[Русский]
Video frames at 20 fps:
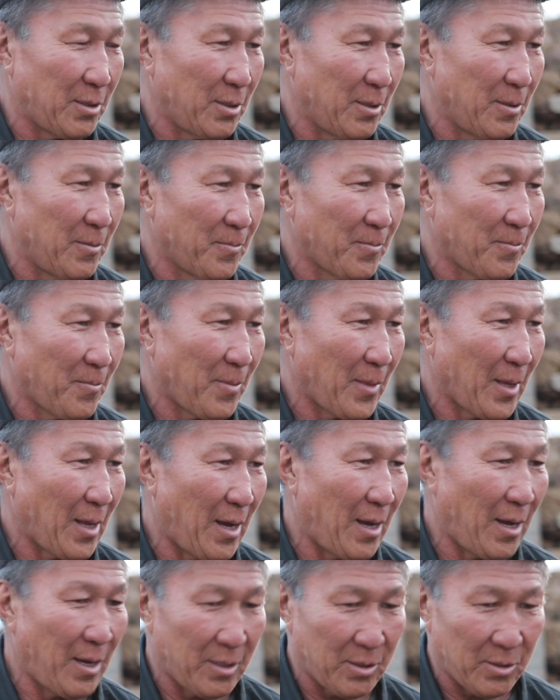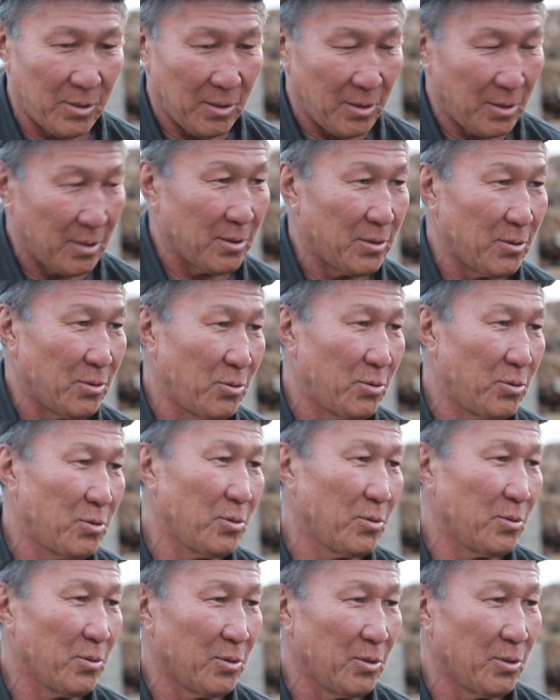22 тысячи рублей.
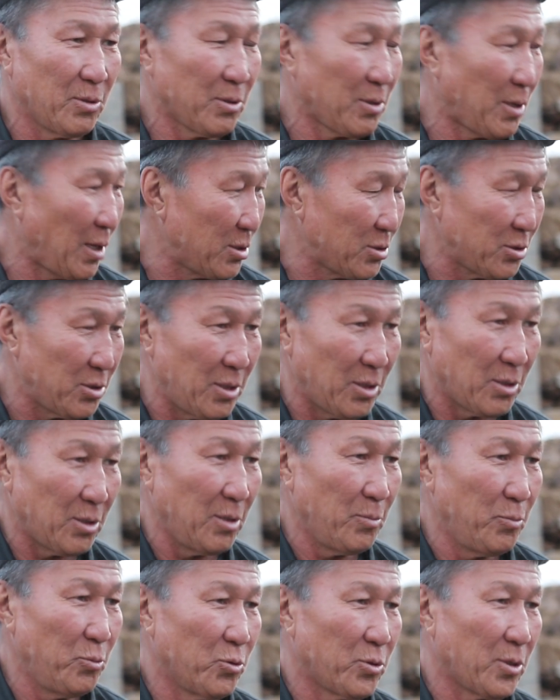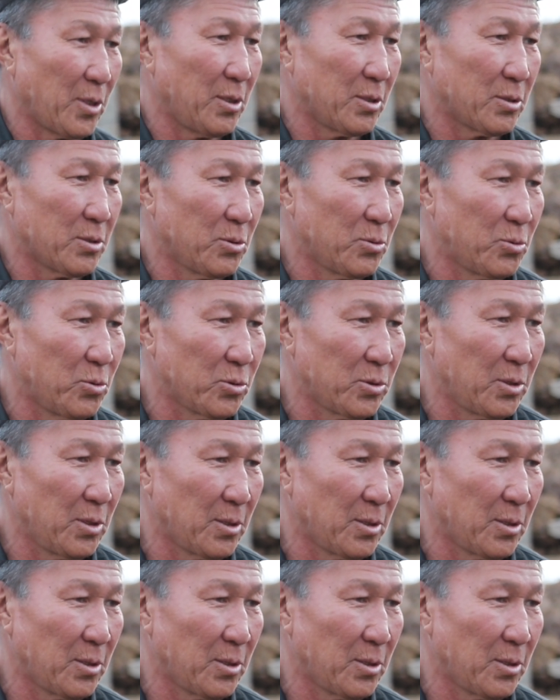Большая часть из них отправлена в